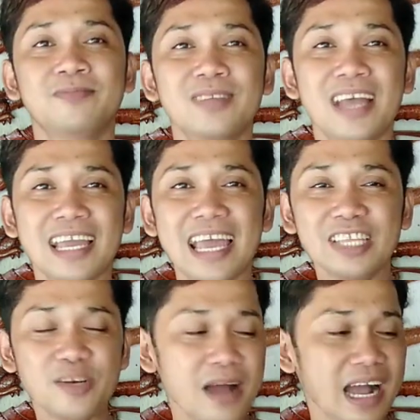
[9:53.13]
Kaya ito
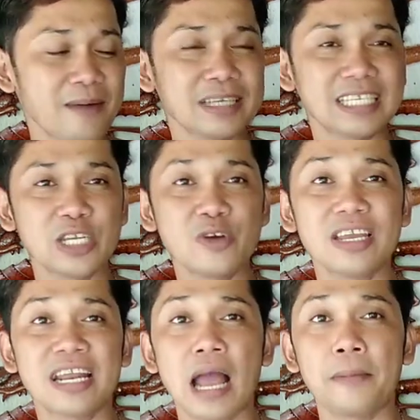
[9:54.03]
mga kamaster yung
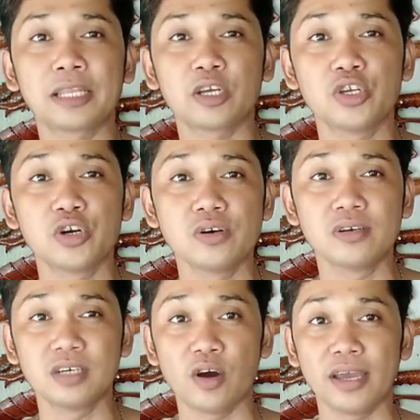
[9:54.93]
ginagamit ko yung
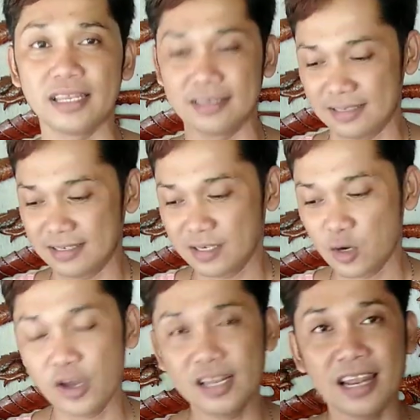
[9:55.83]
oil oil
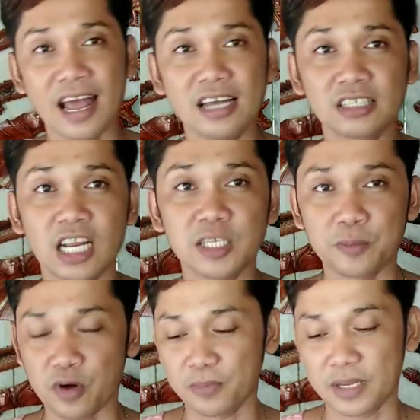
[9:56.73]
ng
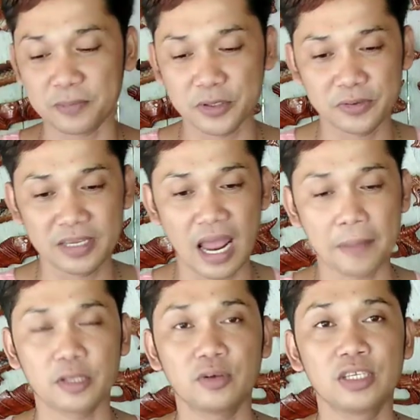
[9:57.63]
transformer po yung ginamit ko
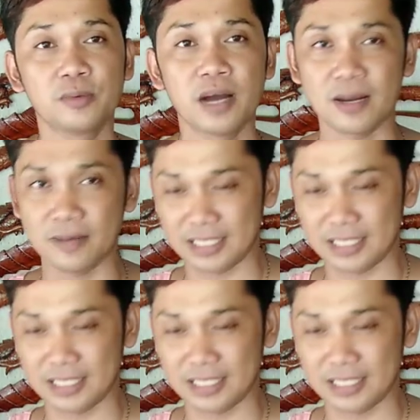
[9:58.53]
dito mga kamaster.